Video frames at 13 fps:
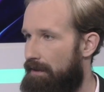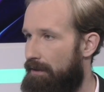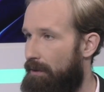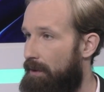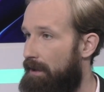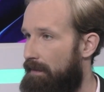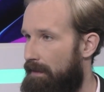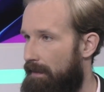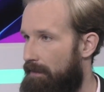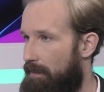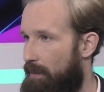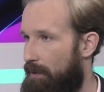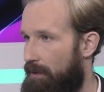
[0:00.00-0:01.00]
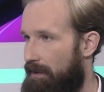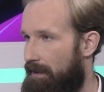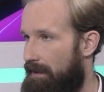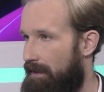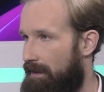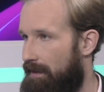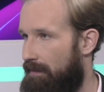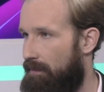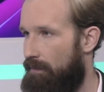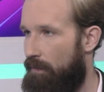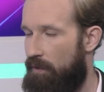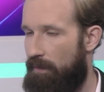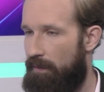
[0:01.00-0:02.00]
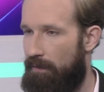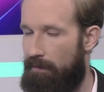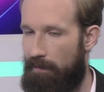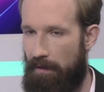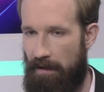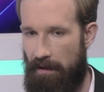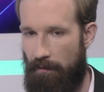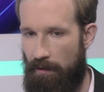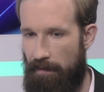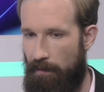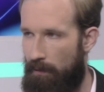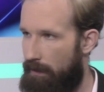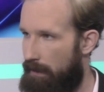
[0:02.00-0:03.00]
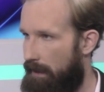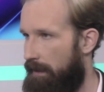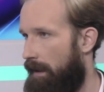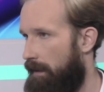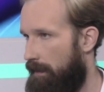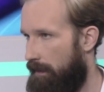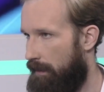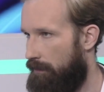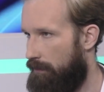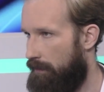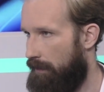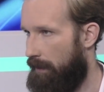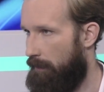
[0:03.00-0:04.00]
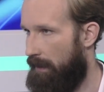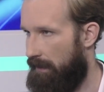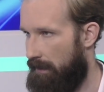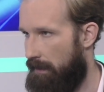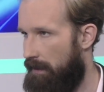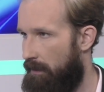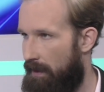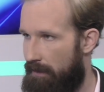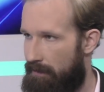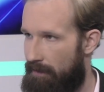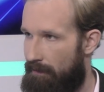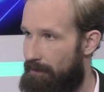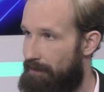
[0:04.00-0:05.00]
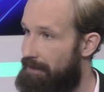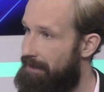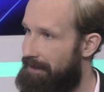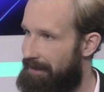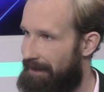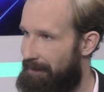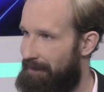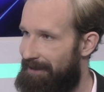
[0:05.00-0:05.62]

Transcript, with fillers: других видов спорта, может, ну, не знаю, у нас фигурное катание, да, тоже ребята занимаются. Вот здесь как мы?